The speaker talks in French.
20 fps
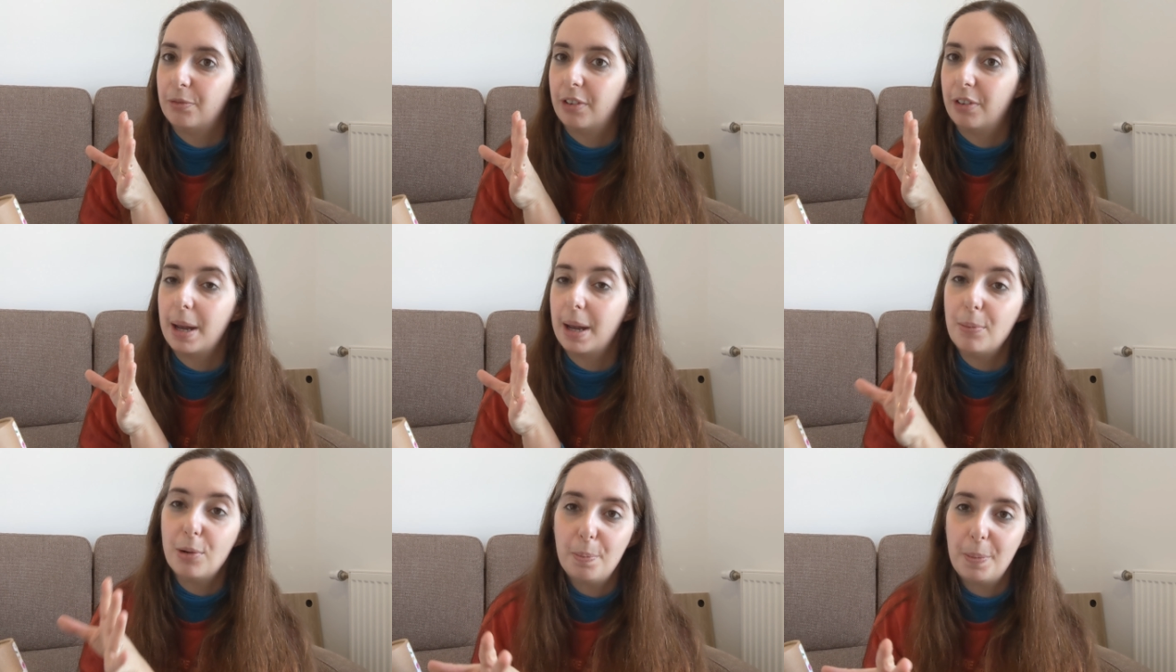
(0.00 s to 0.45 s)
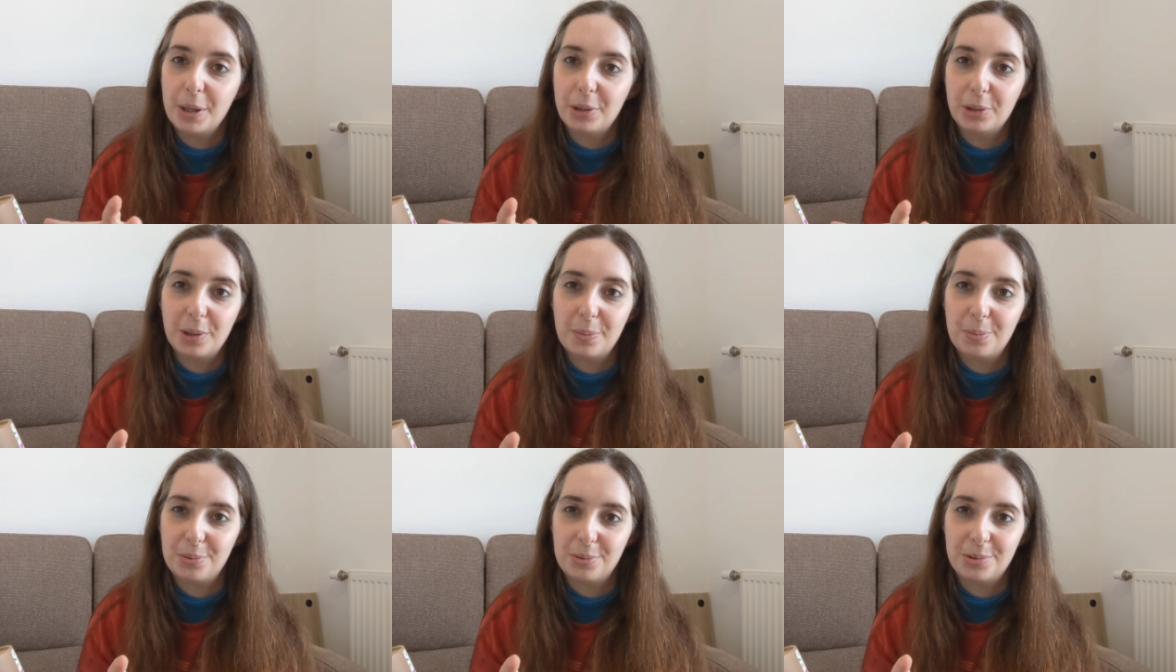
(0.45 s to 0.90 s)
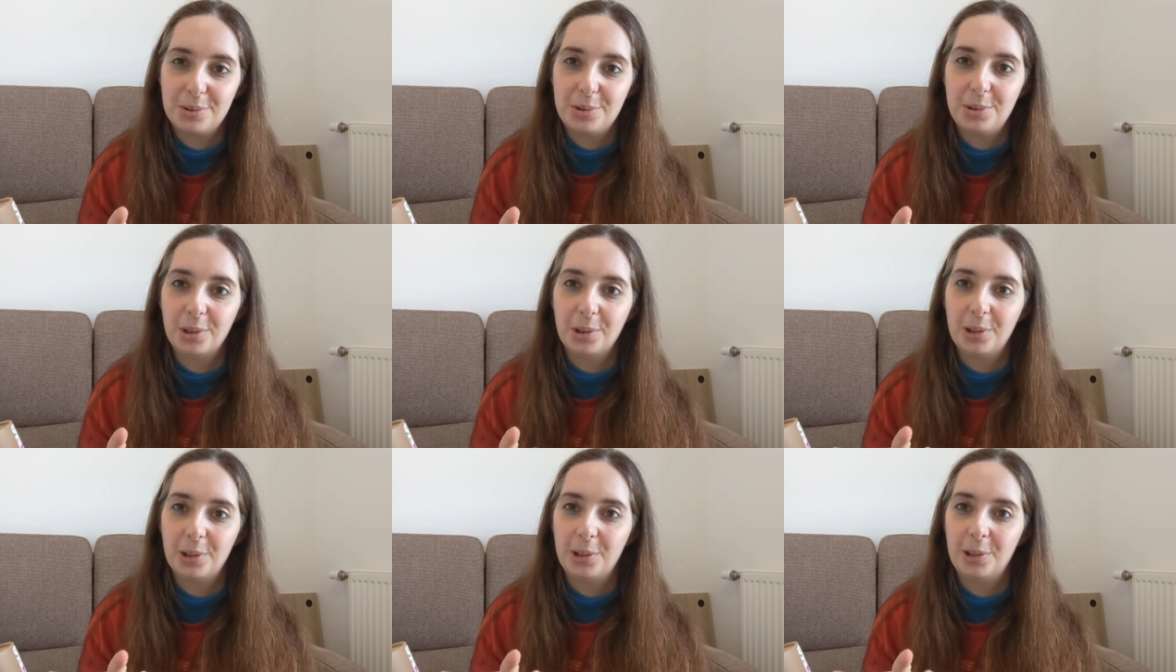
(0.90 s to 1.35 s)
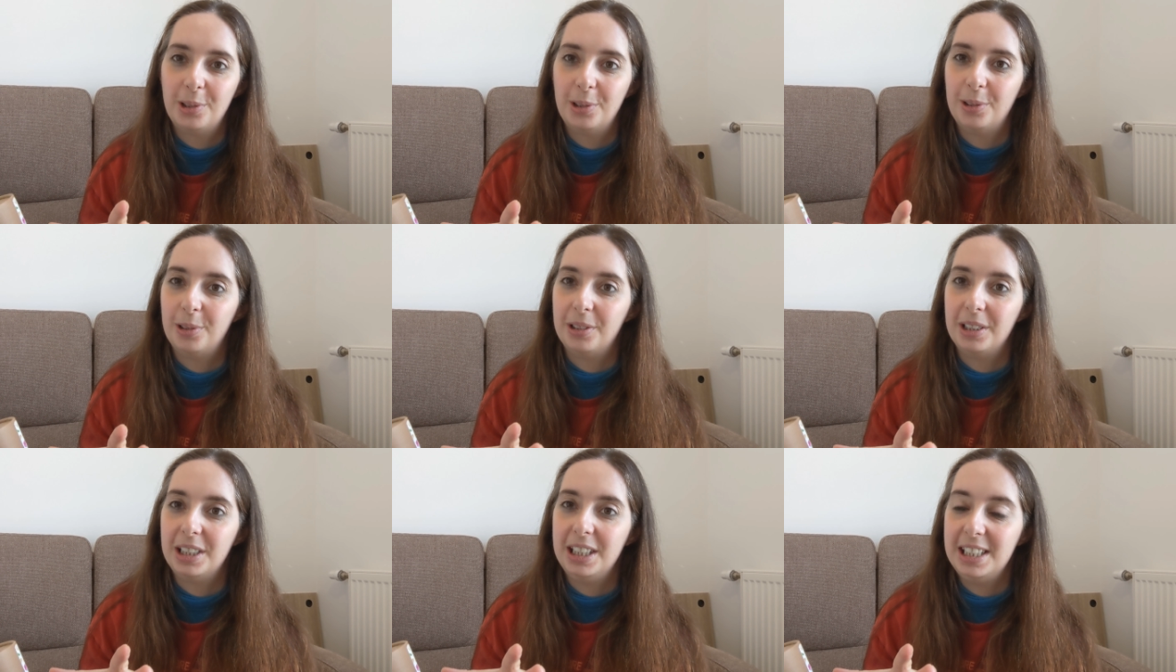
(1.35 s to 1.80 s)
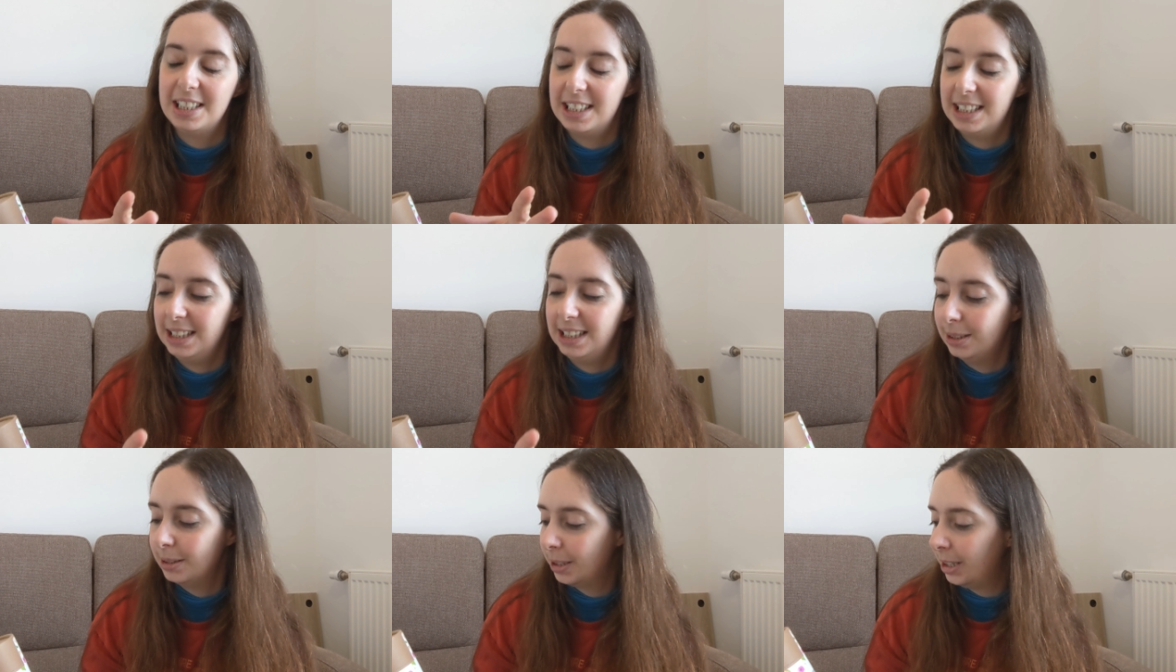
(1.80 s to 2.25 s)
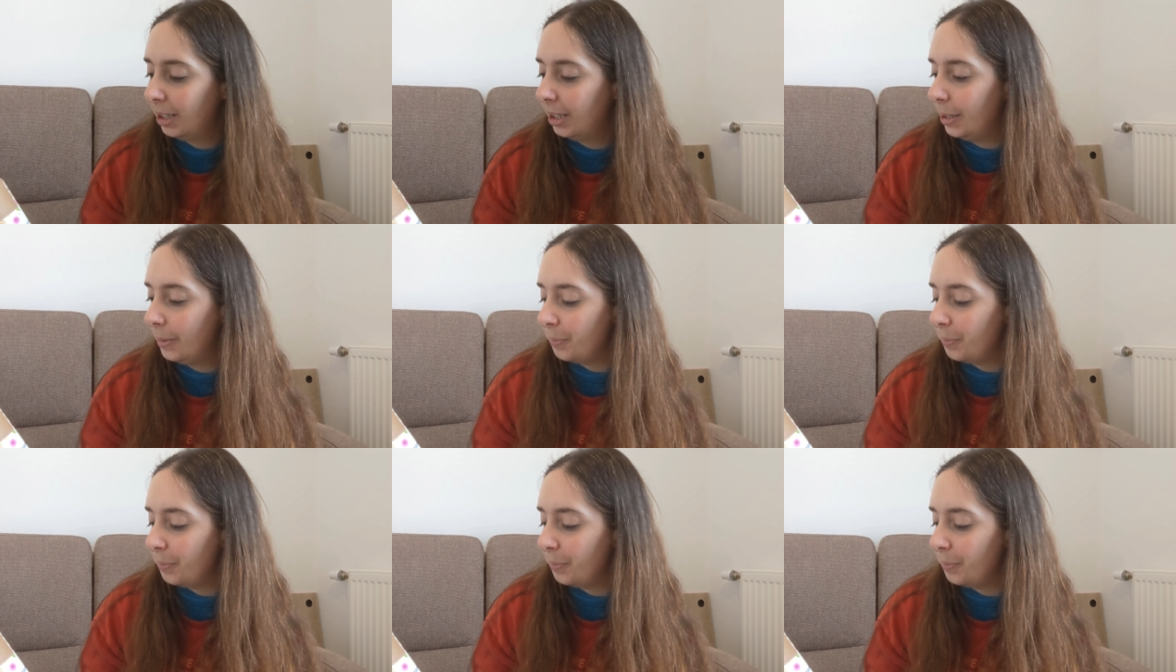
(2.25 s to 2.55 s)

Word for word: vraiment pas top sur INSEE.